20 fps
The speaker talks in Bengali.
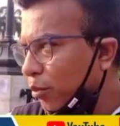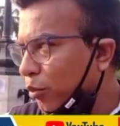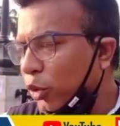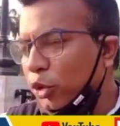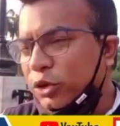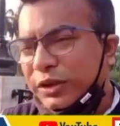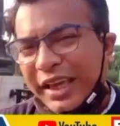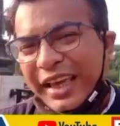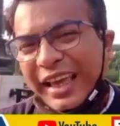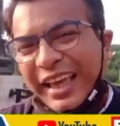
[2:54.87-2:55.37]

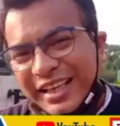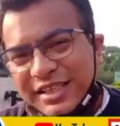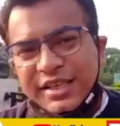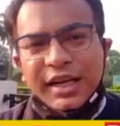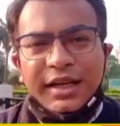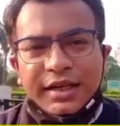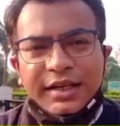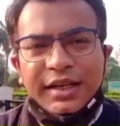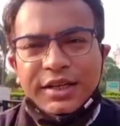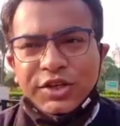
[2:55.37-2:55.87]
বুথে
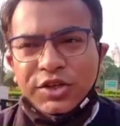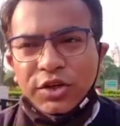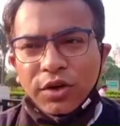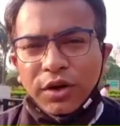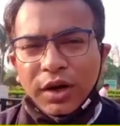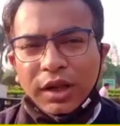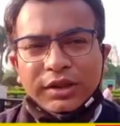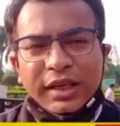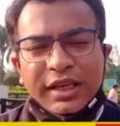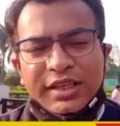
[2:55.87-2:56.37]
এজেন্টই ছিল
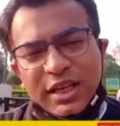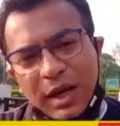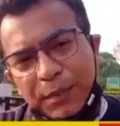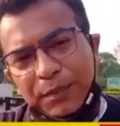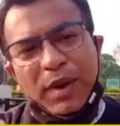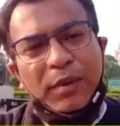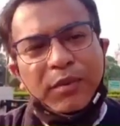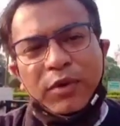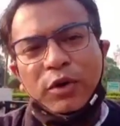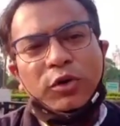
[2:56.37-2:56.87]
না তাই
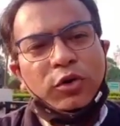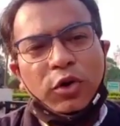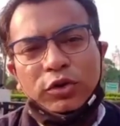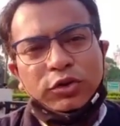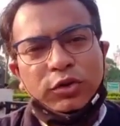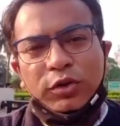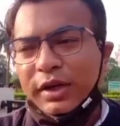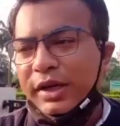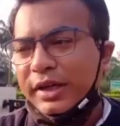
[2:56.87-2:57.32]
ছাপ্পা ভোট কত